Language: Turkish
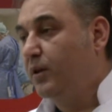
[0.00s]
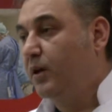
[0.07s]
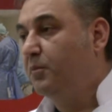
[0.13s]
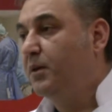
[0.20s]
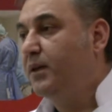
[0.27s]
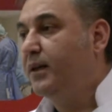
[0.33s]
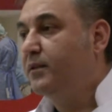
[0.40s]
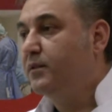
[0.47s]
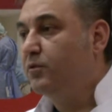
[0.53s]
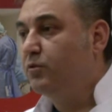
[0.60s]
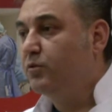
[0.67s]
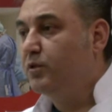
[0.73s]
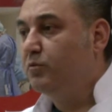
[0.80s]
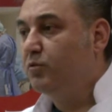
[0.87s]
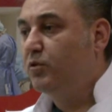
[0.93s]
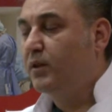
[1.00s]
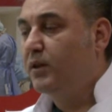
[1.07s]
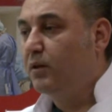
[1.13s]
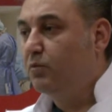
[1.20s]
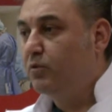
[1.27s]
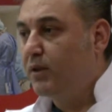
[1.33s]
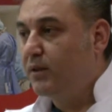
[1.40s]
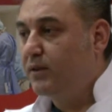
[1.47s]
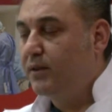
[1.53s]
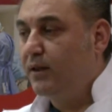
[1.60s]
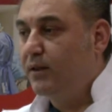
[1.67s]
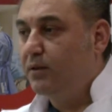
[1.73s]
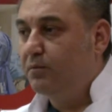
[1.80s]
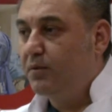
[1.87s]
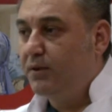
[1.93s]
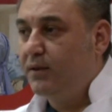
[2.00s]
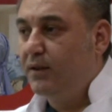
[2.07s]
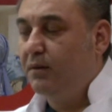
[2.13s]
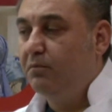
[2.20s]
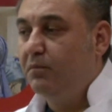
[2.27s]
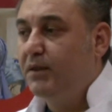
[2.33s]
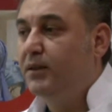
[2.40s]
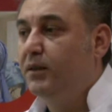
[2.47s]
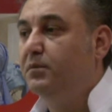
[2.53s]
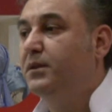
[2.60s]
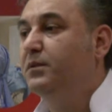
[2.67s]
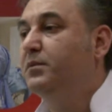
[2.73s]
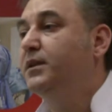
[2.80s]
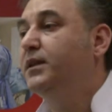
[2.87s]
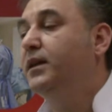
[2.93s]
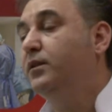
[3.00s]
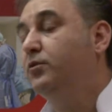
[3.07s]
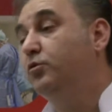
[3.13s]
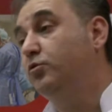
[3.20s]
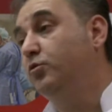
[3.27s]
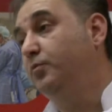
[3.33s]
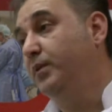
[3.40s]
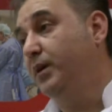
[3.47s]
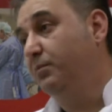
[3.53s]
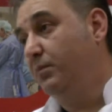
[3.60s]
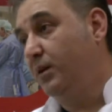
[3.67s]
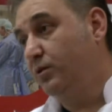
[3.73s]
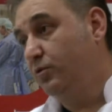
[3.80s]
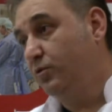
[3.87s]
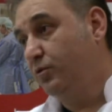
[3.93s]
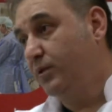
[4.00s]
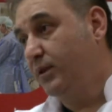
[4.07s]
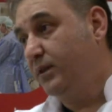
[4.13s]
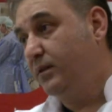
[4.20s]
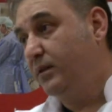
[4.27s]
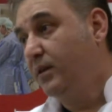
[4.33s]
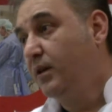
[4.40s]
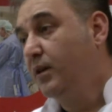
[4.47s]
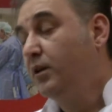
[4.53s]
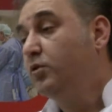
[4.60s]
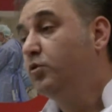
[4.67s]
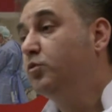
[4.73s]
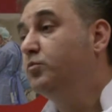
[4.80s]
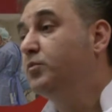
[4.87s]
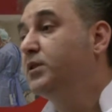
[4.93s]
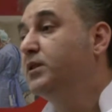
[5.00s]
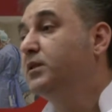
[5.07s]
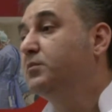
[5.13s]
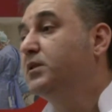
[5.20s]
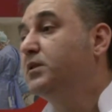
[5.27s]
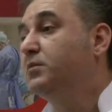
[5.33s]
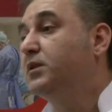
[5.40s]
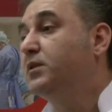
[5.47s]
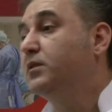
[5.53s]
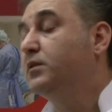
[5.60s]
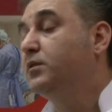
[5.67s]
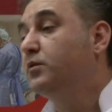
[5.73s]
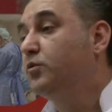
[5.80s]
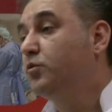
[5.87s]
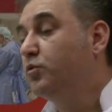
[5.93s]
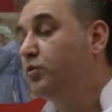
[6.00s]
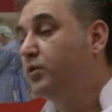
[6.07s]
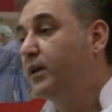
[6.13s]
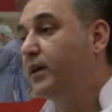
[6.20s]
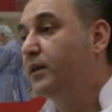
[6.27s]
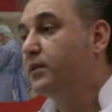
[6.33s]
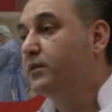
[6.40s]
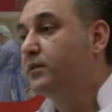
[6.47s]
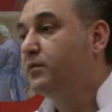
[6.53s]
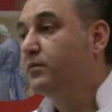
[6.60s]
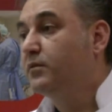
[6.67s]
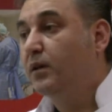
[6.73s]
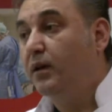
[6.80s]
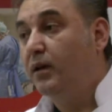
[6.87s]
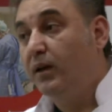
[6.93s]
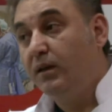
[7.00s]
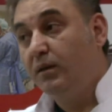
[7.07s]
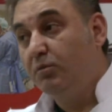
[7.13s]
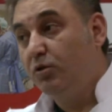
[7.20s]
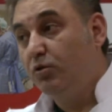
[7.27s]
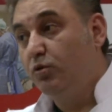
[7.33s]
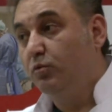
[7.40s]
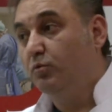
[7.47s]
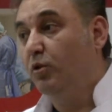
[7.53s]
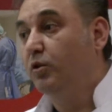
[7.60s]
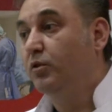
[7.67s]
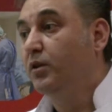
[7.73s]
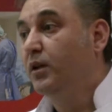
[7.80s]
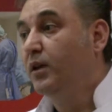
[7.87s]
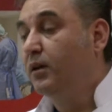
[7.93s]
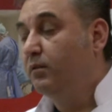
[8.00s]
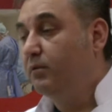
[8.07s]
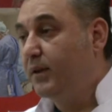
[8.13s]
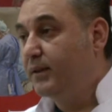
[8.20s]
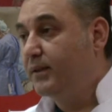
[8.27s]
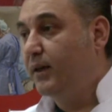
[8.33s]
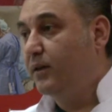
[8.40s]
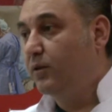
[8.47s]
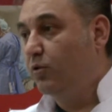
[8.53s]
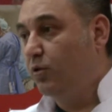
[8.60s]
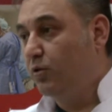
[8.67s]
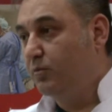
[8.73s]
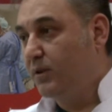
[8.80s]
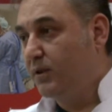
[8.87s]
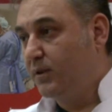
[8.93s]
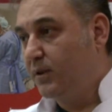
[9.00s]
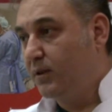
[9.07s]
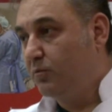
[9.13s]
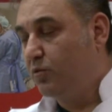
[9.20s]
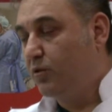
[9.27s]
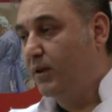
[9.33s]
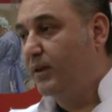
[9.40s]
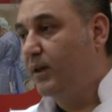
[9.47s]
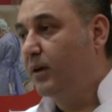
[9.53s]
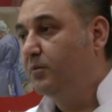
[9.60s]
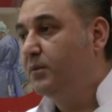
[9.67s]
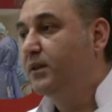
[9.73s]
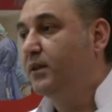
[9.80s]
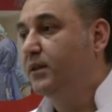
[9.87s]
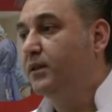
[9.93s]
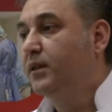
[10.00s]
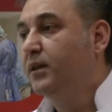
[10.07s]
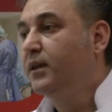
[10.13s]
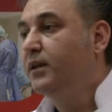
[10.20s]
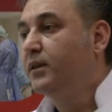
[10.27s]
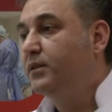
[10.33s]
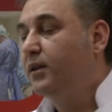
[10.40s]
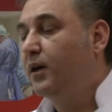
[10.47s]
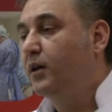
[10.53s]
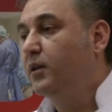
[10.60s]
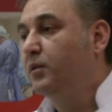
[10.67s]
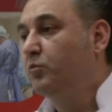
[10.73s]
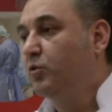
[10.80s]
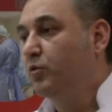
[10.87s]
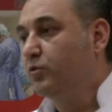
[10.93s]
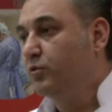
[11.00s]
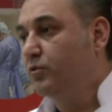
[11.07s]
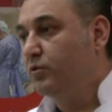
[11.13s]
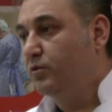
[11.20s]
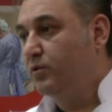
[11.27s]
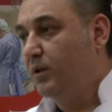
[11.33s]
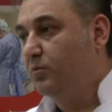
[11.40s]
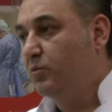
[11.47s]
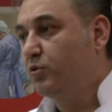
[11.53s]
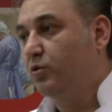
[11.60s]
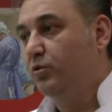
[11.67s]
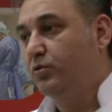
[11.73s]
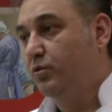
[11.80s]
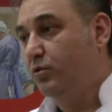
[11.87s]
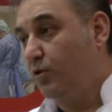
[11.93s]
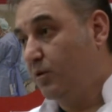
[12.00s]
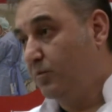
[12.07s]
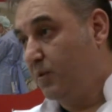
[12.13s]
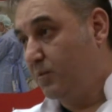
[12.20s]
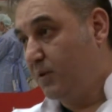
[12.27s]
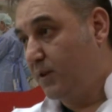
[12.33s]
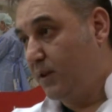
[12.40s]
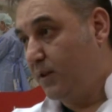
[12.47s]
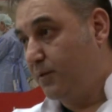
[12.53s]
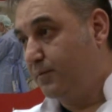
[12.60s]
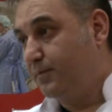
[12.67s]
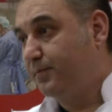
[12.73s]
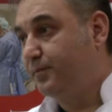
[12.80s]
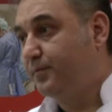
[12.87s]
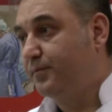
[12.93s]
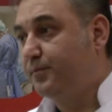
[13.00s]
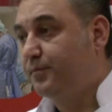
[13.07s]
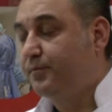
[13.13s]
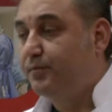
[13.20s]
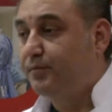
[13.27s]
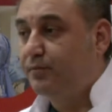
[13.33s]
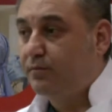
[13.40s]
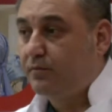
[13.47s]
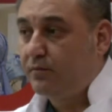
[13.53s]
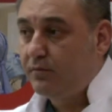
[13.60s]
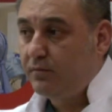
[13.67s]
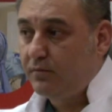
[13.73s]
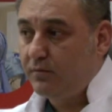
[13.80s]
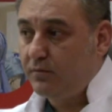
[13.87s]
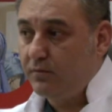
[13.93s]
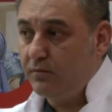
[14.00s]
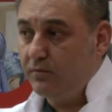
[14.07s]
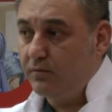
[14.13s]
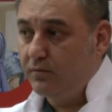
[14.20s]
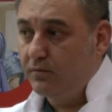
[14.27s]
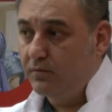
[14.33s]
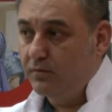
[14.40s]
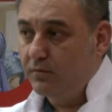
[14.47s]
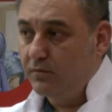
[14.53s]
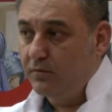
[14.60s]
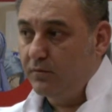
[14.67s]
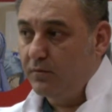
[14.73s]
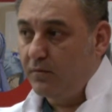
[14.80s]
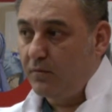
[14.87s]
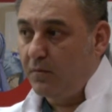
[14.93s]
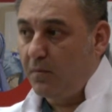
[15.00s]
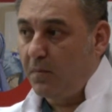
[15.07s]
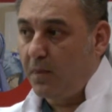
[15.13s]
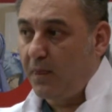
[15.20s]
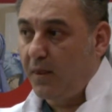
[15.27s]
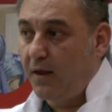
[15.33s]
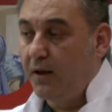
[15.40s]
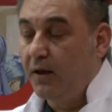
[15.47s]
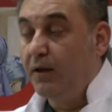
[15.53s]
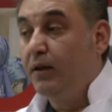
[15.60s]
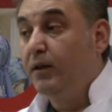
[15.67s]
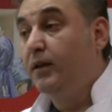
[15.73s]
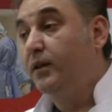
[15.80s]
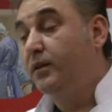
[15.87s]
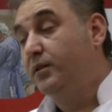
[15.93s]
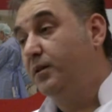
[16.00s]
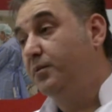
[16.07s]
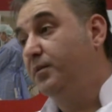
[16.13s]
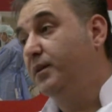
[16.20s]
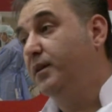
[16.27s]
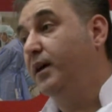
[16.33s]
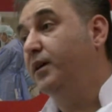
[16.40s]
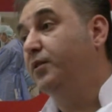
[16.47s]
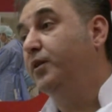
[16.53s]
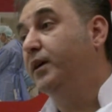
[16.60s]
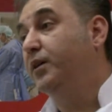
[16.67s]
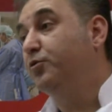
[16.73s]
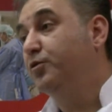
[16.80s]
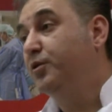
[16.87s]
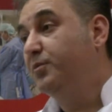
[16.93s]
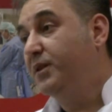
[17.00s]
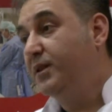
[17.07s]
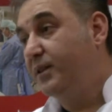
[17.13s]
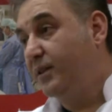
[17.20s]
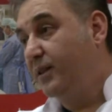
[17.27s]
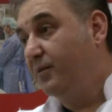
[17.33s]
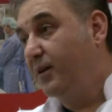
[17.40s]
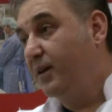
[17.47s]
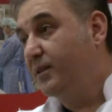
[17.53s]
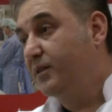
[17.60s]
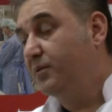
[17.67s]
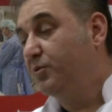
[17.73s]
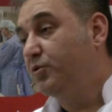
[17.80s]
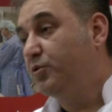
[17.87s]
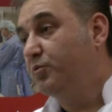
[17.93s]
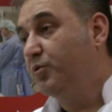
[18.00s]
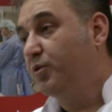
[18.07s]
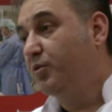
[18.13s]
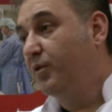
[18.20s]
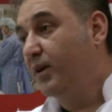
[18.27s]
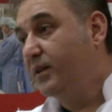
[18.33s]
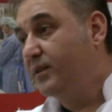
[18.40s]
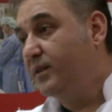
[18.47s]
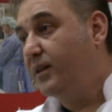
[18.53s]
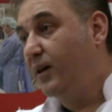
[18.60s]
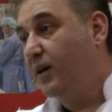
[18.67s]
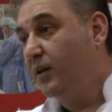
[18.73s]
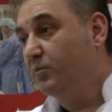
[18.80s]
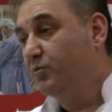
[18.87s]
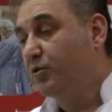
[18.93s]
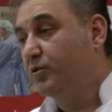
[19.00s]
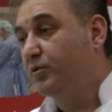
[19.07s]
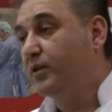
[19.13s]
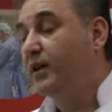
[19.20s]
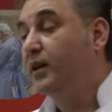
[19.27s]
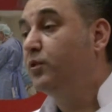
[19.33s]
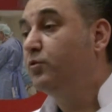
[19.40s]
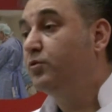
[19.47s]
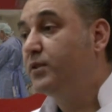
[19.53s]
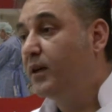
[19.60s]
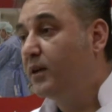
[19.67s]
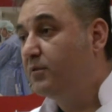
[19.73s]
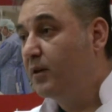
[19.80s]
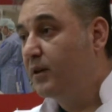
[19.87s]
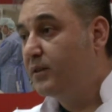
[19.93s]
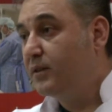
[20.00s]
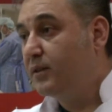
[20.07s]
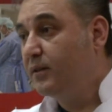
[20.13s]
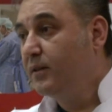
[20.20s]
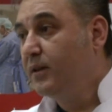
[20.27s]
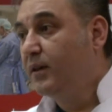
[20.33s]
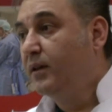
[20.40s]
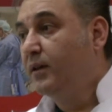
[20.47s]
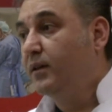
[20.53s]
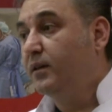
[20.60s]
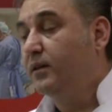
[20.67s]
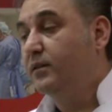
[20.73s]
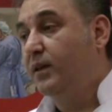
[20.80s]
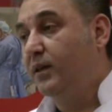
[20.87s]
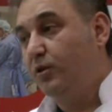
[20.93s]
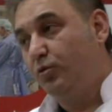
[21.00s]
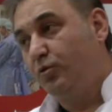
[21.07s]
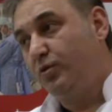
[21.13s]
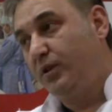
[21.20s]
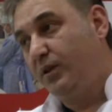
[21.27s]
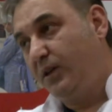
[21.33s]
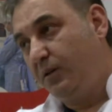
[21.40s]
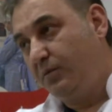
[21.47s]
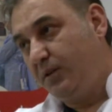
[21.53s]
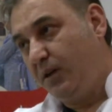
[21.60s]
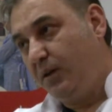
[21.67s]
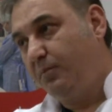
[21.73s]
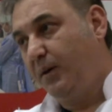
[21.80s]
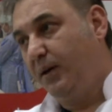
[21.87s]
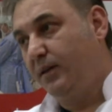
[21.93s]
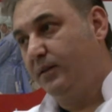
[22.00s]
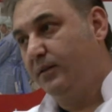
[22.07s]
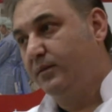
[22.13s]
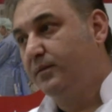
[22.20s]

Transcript: Ameliyattan önce mutlaka bu testler yapılırken bir de biz mideye endoskopi yapmak zorundayız. Ummadığımız bir ülser, herhangi bir tümör, vesaire olmasın diye mutlaka midenin sağlam olduğunu, temiz olduğunu görmemiz lazım. Yani bu tür hastalıklar olduğu zaman da ameliyatı almıyorsunuz. E, tabii yani eğer orada bir kitle varsa, bir tümör varsa almıyoruz. Eğer ülser varsa e, zaten onun tedavisi apayrı.